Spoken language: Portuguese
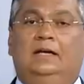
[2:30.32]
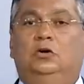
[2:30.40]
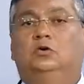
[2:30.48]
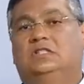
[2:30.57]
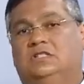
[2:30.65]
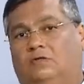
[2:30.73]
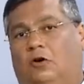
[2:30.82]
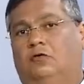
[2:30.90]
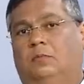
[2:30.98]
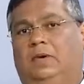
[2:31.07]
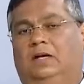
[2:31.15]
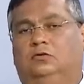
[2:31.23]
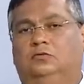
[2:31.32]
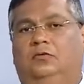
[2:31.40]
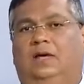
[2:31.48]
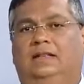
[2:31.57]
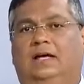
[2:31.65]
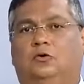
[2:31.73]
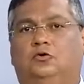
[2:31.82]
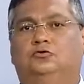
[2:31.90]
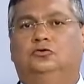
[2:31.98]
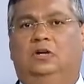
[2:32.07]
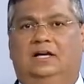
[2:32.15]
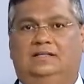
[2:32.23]
E o desenvolvimento vem da
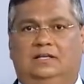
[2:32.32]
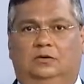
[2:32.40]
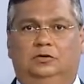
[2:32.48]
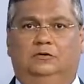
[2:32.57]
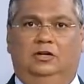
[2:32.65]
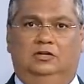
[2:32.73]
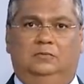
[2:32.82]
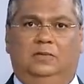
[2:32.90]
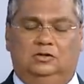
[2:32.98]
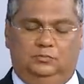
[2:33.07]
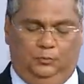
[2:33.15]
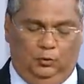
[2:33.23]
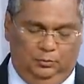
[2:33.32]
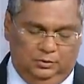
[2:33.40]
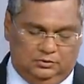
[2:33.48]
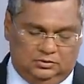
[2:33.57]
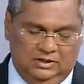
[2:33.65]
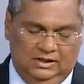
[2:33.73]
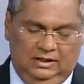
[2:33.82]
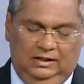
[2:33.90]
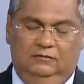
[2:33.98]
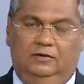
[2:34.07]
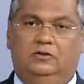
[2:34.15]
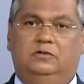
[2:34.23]
conjugação de investimentos públicos e
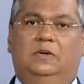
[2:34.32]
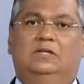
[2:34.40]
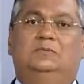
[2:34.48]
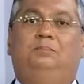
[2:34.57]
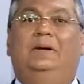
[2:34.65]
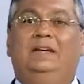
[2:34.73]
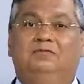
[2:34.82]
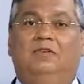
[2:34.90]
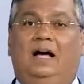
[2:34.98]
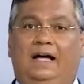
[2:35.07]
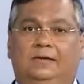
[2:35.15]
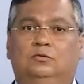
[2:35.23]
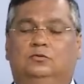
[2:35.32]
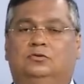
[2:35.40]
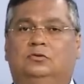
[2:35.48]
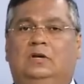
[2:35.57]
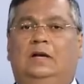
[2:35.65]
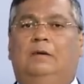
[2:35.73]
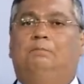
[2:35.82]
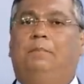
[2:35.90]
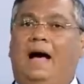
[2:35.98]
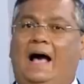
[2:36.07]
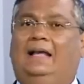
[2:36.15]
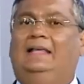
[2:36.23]
investimentos privados.
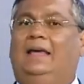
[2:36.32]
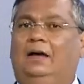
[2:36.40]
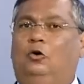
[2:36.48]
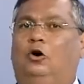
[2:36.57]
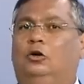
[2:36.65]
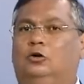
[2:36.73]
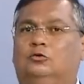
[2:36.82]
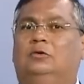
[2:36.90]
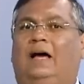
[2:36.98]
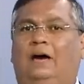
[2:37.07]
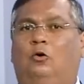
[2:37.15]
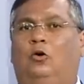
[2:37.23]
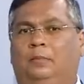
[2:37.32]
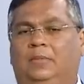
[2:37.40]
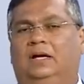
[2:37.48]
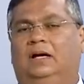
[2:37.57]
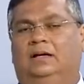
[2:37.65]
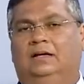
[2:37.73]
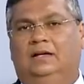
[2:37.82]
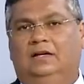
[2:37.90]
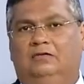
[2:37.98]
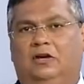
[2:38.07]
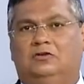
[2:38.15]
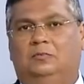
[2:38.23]
Parque Eólico da Ômega,
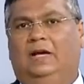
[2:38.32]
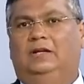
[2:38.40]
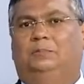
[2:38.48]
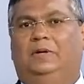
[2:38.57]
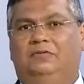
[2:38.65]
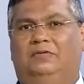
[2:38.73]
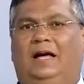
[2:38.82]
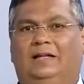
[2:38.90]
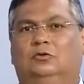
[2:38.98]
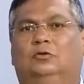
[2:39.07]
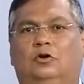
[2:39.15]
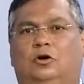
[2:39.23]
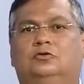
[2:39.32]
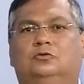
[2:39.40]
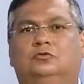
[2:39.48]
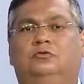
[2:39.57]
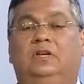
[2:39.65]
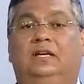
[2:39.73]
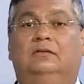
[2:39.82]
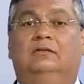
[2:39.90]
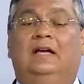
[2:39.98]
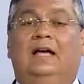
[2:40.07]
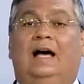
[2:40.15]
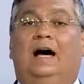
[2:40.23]
investimento privado no nosso governo.
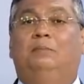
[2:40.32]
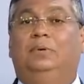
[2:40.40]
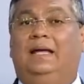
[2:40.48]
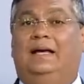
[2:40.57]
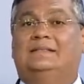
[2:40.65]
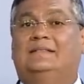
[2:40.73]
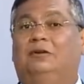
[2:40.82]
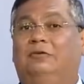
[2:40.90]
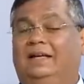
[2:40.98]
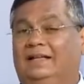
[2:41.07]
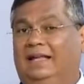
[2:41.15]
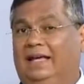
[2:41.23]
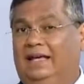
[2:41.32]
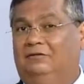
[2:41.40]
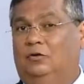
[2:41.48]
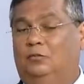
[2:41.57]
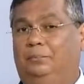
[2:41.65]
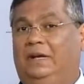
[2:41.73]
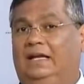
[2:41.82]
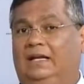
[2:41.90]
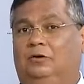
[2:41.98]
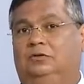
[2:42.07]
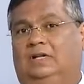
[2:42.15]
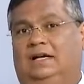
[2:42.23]
Ampliação da Eneva, 1
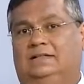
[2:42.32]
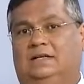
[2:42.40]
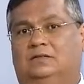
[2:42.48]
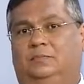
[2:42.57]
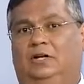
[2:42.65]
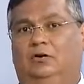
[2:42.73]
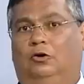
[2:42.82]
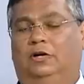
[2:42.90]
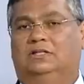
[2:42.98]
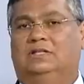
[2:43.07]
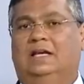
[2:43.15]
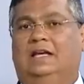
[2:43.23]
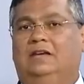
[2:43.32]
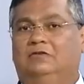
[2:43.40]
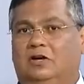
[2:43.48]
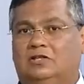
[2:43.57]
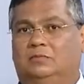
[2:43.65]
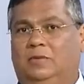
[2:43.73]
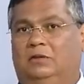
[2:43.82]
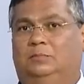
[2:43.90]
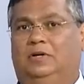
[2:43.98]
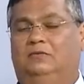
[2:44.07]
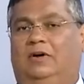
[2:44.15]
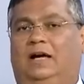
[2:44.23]
bilhão e 300 milhões, investimento
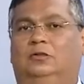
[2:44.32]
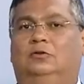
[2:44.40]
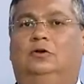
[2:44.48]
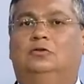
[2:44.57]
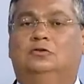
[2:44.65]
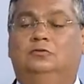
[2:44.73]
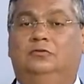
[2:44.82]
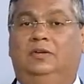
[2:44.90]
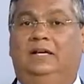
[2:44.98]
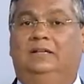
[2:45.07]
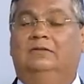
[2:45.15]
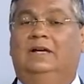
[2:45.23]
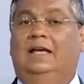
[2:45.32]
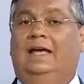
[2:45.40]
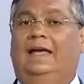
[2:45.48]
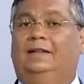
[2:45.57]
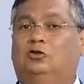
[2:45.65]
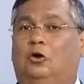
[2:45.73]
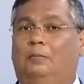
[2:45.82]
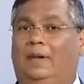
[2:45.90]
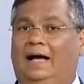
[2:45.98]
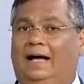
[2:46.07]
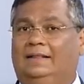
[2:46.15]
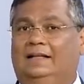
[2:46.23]
privado no nosso governo.
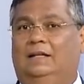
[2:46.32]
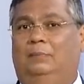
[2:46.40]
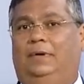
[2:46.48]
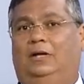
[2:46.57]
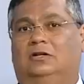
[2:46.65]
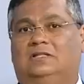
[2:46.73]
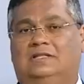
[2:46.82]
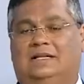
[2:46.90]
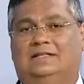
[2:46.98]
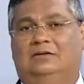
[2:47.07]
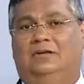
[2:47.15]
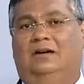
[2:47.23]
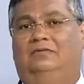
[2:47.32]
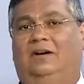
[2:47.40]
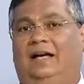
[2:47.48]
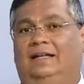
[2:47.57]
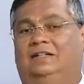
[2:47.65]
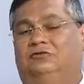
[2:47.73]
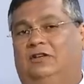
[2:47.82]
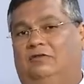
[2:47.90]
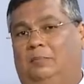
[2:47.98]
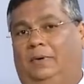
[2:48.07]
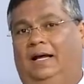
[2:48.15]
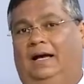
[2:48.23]
Retomada da pelotização da Vale, que estava
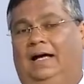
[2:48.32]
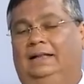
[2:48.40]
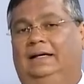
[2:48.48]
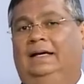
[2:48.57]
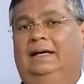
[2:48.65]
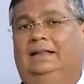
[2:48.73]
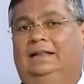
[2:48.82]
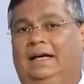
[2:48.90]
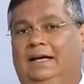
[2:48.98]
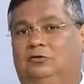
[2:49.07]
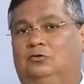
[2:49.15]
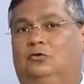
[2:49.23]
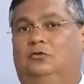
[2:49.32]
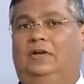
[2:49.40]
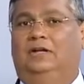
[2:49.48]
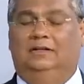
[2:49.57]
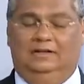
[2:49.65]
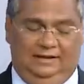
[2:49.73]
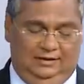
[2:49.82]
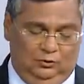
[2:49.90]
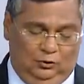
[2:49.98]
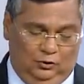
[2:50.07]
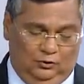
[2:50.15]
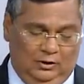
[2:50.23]
parada desde o governo
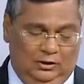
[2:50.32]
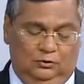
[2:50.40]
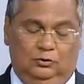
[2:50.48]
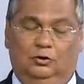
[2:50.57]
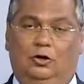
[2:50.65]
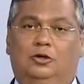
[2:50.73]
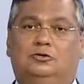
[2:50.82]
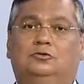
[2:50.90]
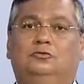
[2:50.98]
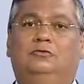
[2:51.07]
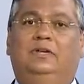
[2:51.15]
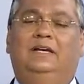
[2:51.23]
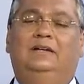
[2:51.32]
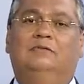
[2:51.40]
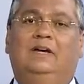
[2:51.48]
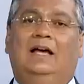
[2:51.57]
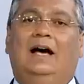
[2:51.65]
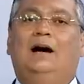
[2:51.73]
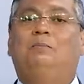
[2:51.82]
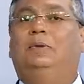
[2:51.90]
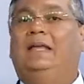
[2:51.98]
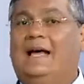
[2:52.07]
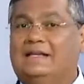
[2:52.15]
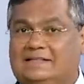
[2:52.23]
anterior, no nosso governo.
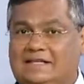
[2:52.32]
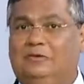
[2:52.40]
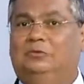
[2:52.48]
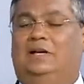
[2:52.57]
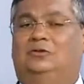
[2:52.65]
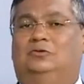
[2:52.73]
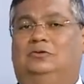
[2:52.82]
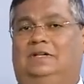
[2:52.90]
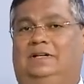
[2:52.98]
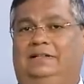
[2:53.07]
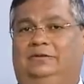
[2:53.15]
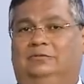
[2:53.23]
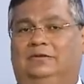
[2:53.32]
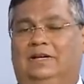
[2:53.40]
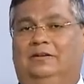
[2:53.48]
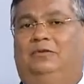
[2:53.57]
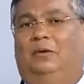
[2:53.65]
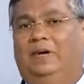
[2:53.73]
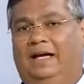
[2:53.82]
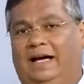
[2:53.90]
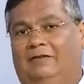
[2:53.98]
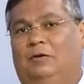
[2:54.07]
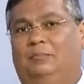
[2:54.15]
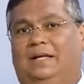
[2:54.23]
Ampliação da Suzano,
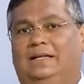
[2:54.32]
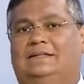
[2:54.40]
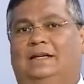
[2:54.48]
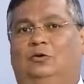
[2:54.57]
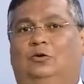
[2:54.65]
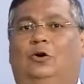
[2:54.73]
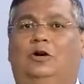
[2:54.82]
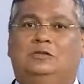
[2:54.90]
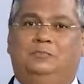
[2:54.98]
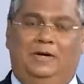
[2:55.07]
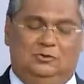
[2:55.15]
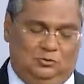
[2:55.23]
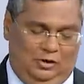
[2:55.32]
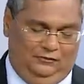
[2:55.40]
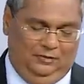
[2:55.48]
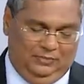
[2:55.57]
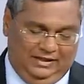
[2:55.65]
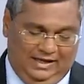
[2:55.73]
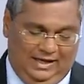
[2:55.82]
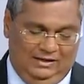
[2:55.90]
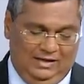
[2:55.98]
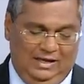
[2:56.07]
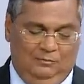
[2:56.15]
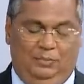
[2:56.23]
fabricava apenas celulose, passou a fabricar
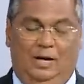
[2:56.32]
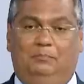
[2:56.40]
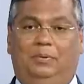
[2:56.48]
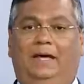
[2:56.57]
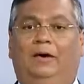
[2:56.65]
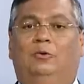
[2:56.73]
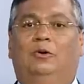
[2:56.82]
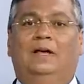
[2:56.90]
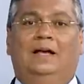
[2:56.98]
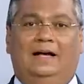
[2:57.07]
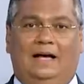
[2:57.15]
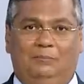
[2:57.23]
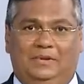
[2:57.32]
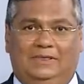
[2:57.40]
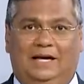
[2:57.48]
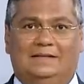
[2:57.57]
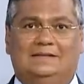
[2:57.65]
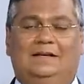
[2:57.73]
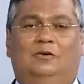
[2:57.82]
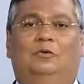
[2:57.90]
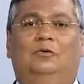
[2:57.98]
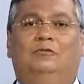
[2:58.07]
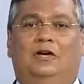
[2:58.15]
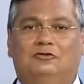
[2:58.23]
papel
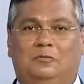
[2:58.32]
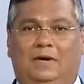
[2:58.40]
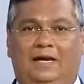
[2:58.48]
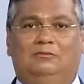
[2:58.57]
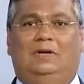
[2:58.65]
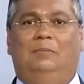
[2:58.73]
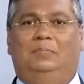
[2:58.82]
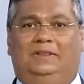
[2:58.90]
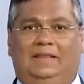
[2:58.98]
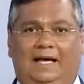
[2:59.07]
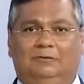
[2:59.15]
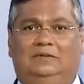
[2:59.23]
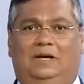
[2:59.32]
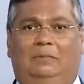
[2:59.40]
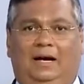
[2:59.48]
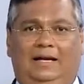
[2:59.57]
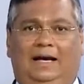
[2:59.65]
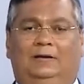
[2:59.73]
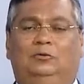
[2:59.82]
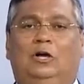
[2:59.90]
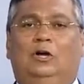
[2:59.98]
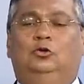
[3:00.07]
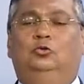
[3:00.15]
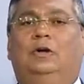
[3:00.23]
captação, investimento captado, trabalhado
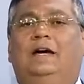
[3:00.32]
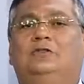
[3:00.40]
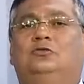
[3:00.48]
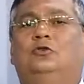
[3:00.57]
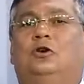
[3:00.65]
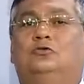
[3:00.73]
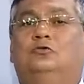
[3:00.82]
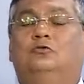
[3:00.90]
durante o nosso